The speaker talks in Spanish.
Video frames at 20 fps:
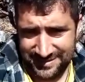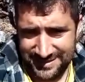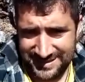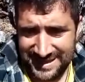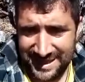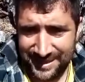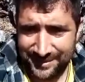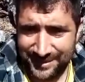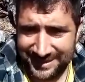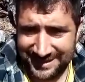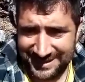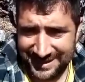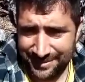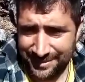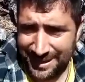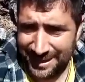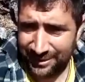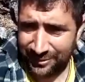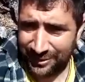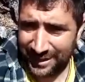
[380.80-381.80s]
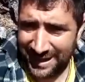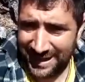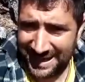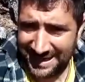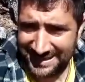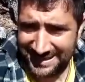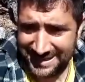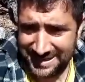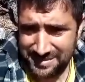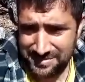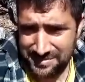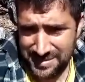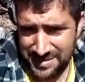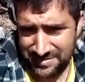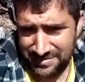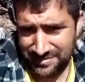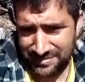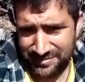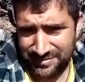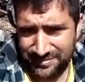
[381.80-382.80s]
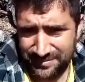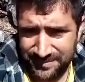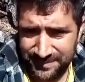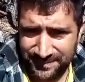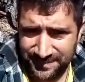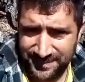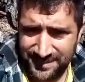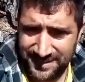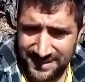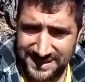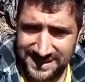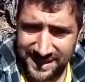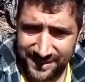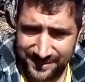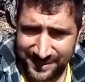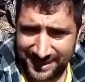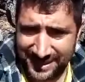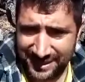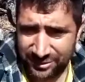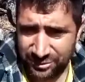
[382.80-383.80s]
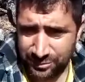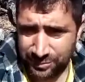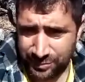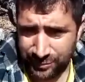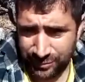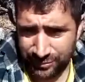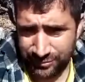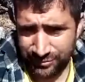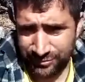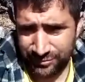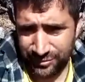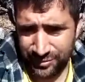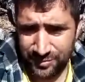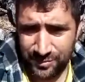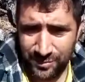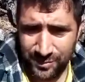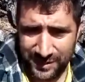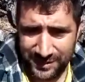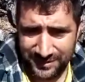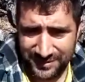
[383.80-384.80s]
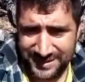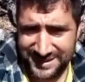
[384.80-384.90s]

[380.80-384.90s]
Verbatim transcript: Saberte valorar a ti mismo y saber que tu producto es bueno.